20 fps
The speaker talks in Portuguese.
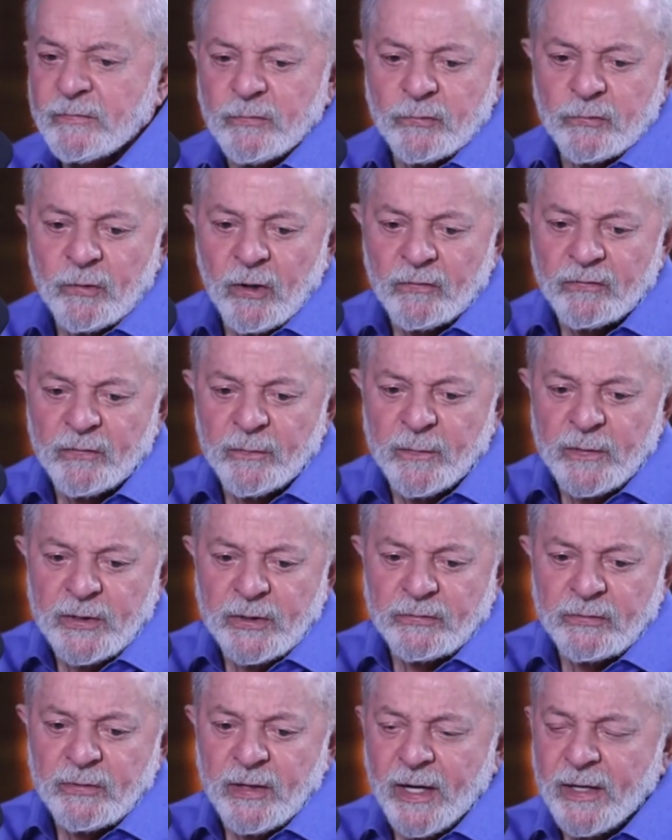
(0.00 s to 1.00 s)
do nosso
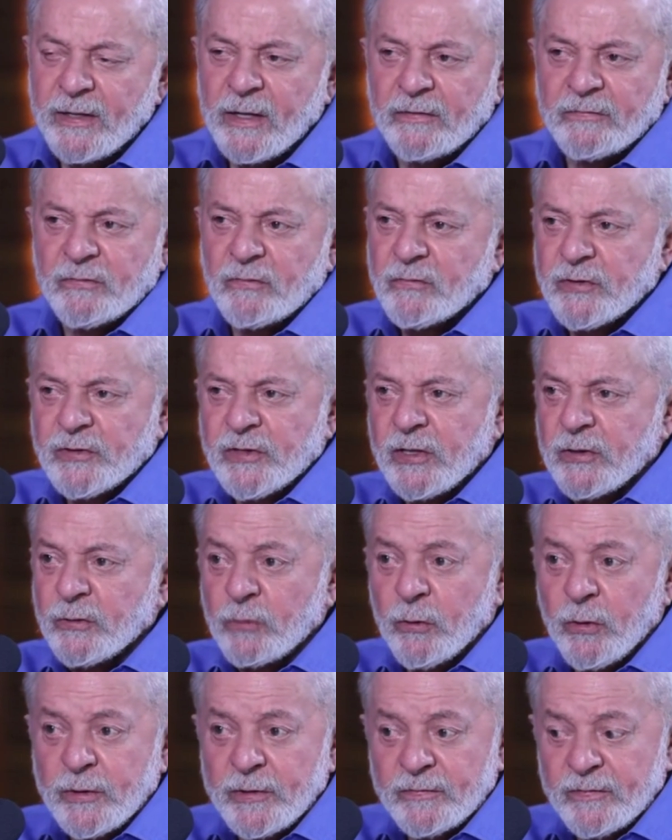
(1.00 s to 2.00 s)
ministro da Relações
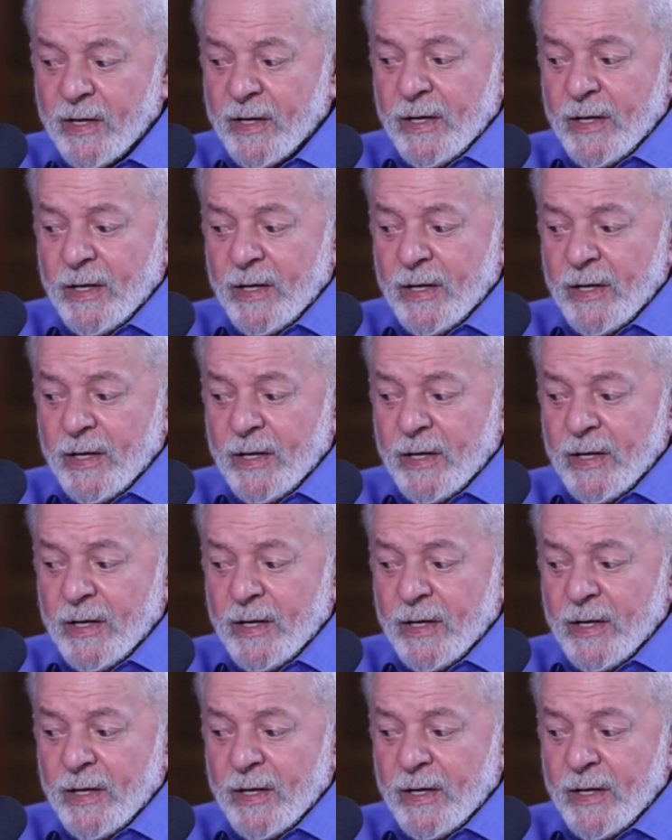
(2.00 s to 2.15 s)
Exteriores,